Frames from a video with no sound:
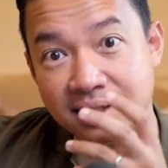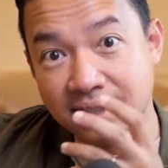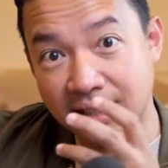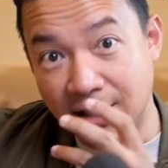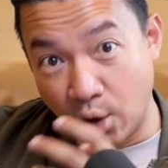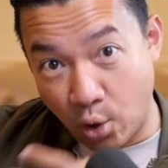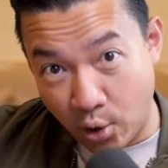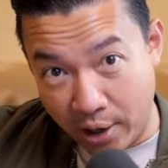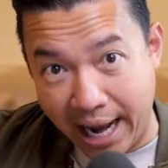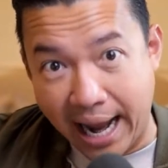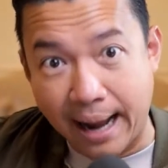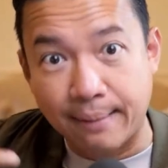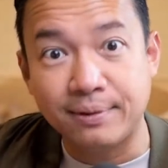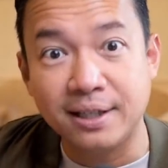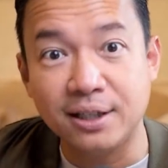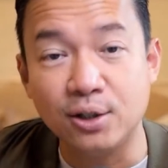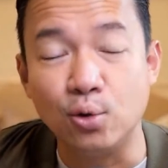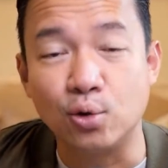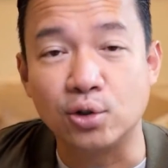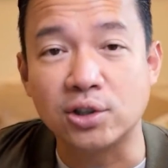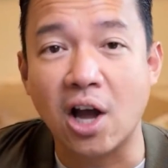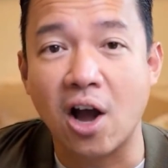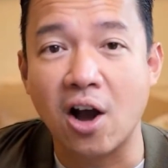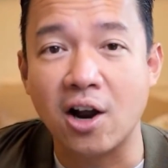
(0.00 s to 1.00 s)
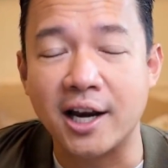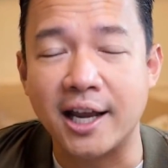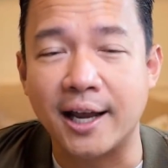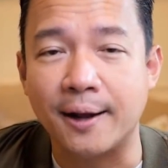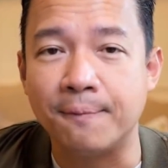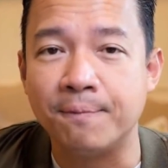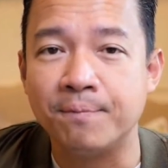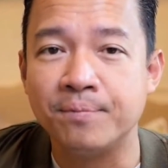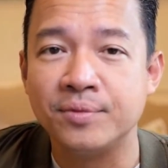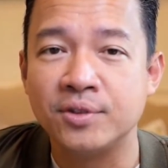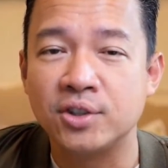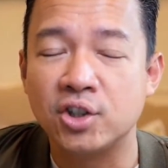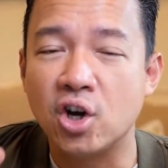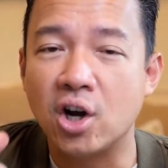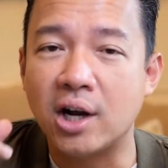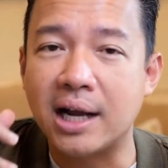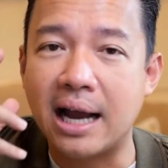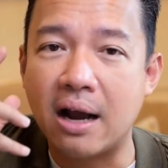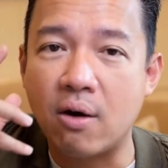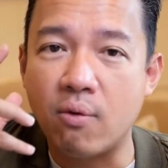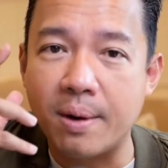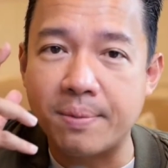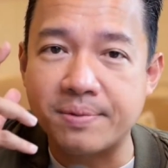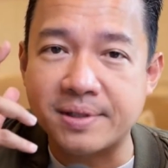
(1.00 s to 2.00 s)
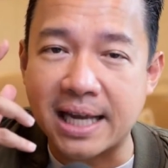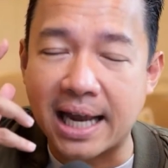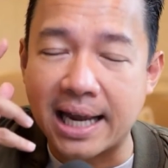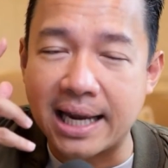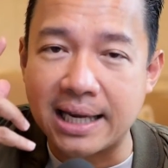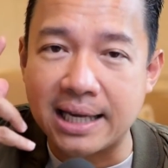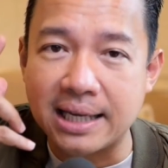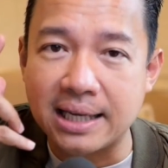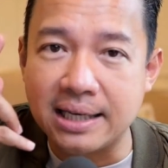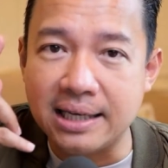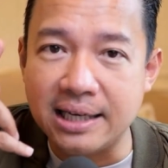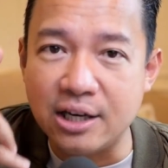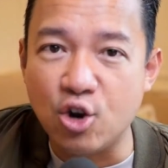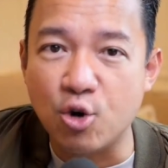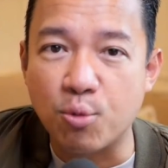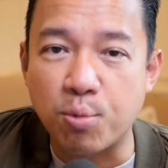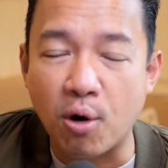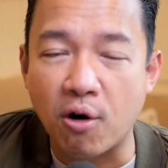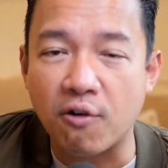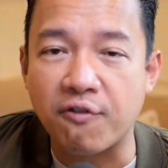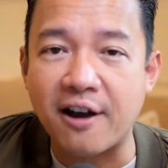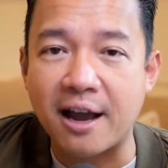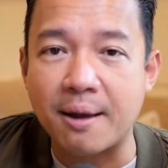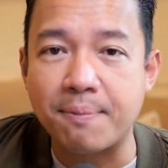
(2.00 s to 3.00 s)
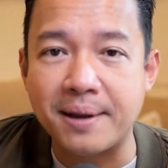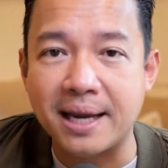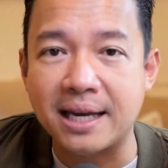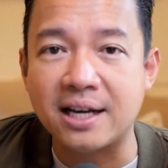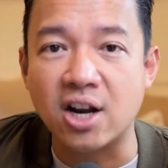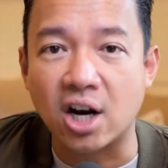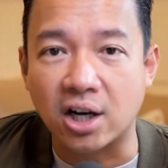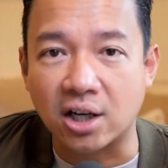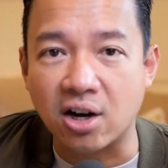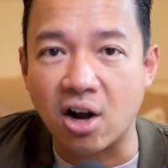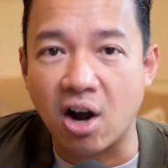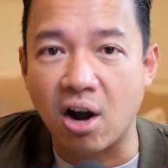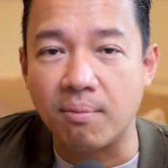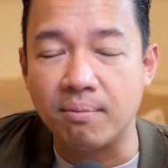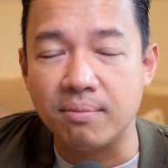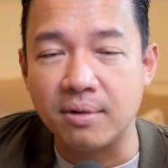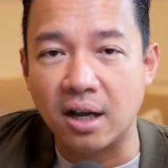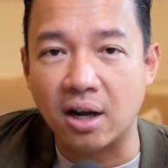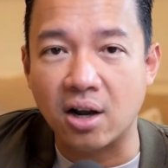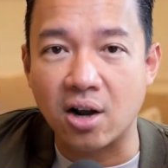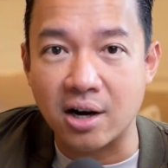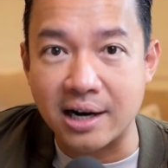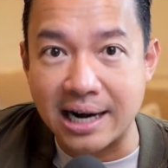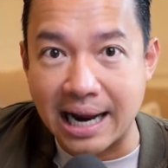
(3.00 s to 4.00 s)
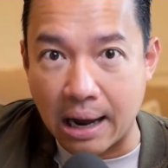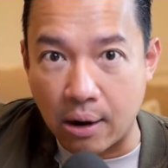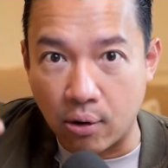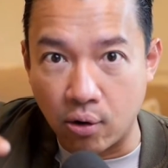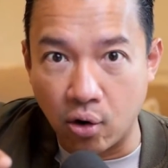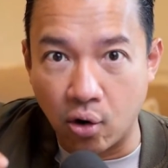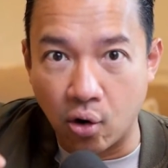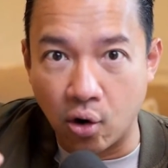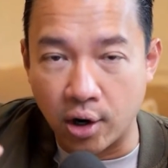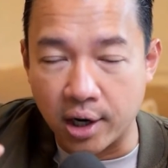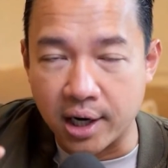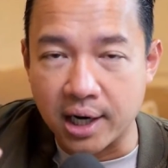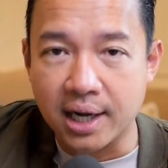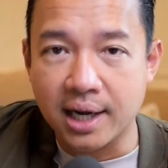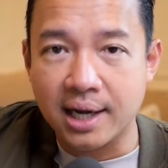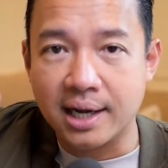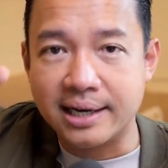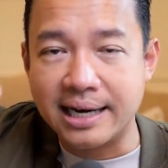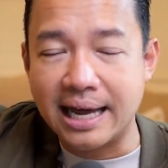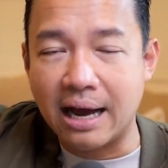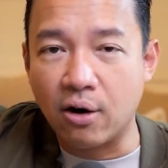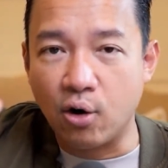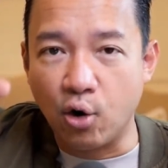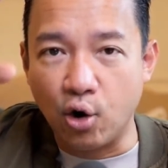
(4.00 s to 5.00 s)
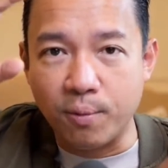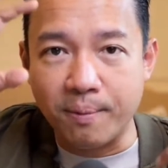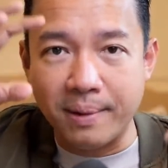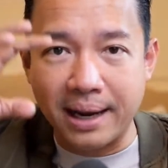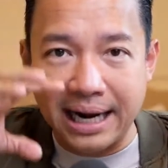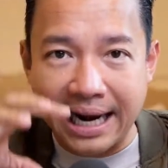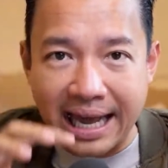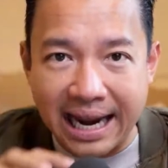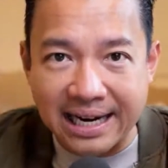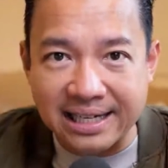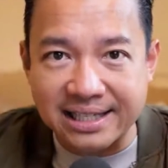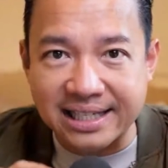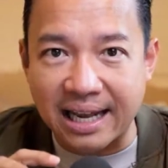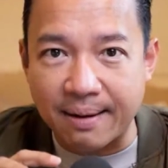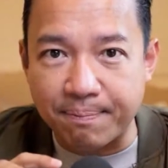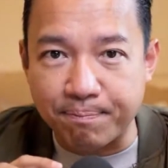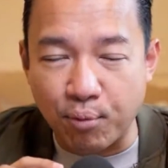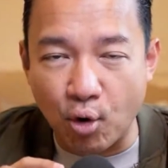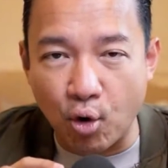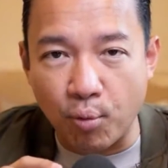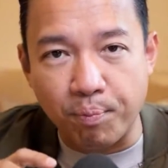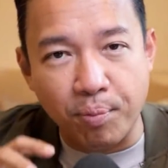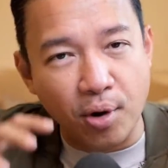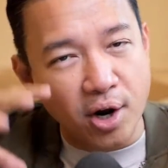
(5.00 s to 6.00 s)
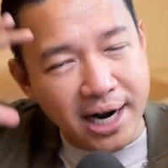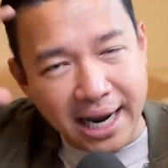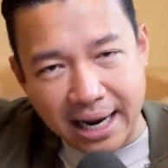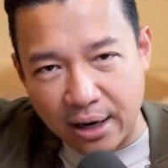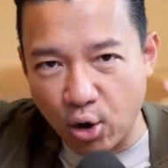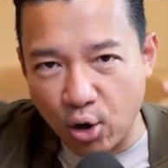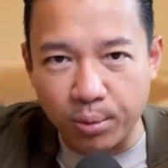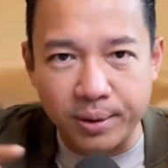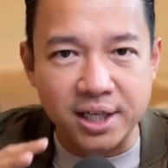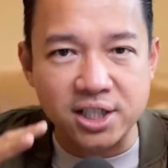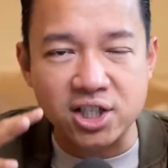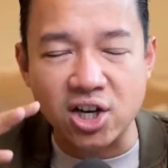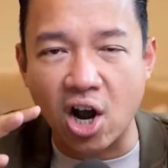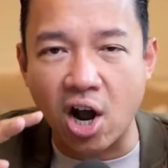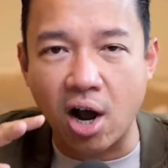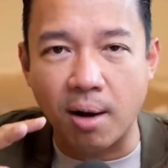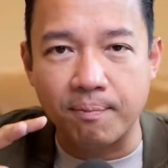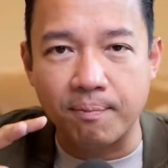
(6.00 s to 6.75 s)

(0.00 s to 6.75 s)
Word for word: โหลดแอปที่ถูกต้องเนี่ยก็เข้าเว็บไซต์ newprofilepic.com แล้วก็ดาวน์โหลดมาเล่นเสร็จปุ๊บพอได้รูปที่ชอบ